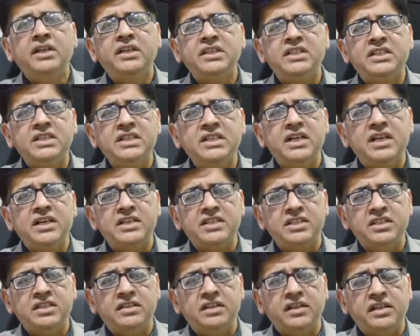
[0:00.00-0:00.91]
किसी न
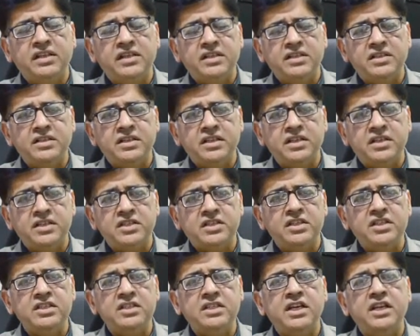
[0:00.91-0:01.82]
किसी तरीके से
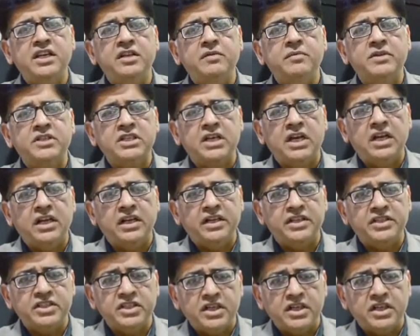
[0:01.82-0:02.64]
किसी जहनी मसाइल का